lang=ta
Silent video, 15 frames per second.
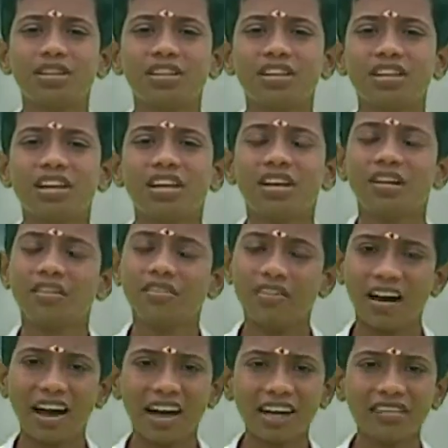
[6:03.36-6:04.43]
போல்
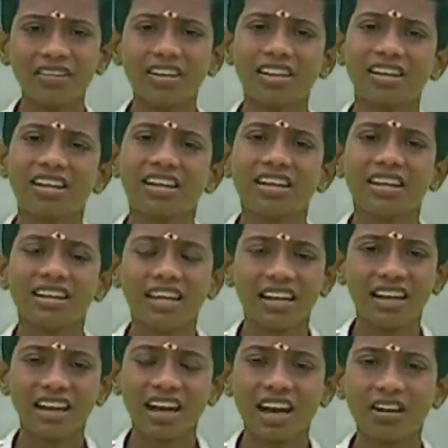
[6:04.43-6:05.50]
வாழ்வில்
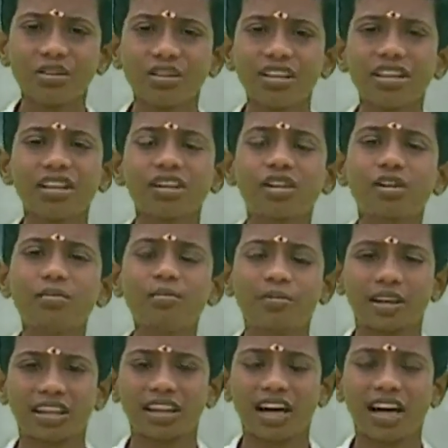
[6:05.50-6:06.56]
எல்லா
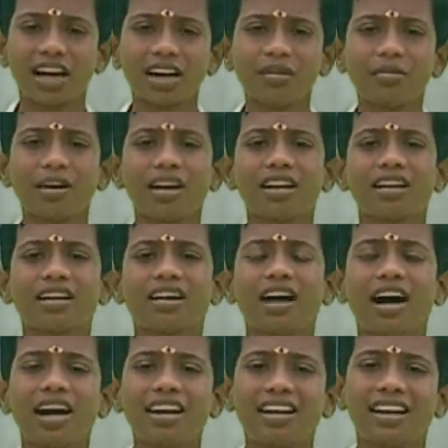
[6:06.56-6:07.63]
உயிருக்கும் பிரதானமான
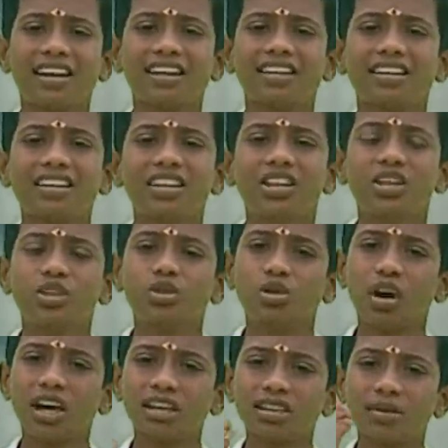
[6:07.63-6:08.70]
காற்றை
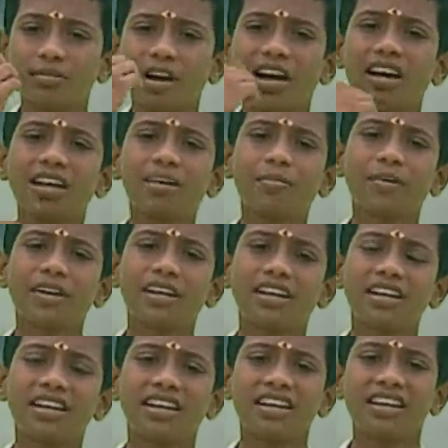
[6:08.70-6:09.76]
சுவாசமாக
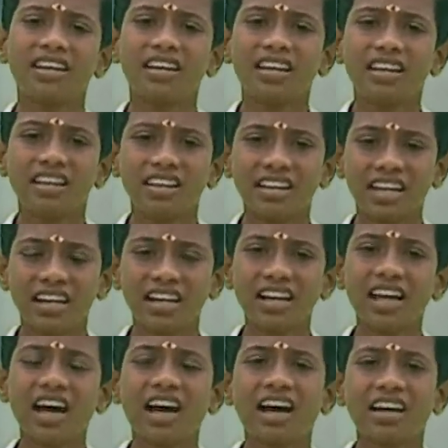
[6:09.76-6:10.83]
பெற்று எல்லா
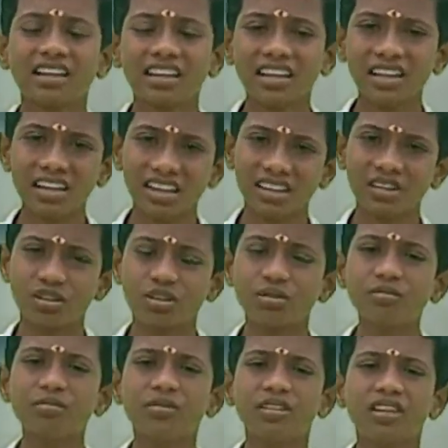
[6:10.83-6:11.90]
அங்கங்களுக்கும்
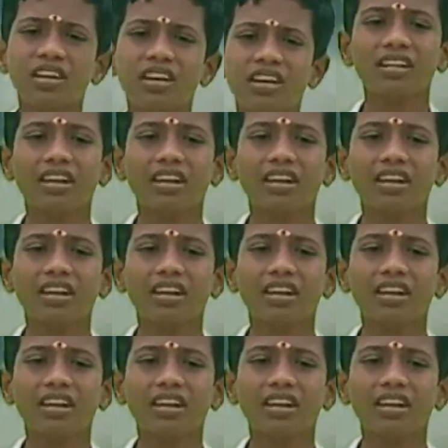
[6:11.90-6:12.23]
அளிக்கும்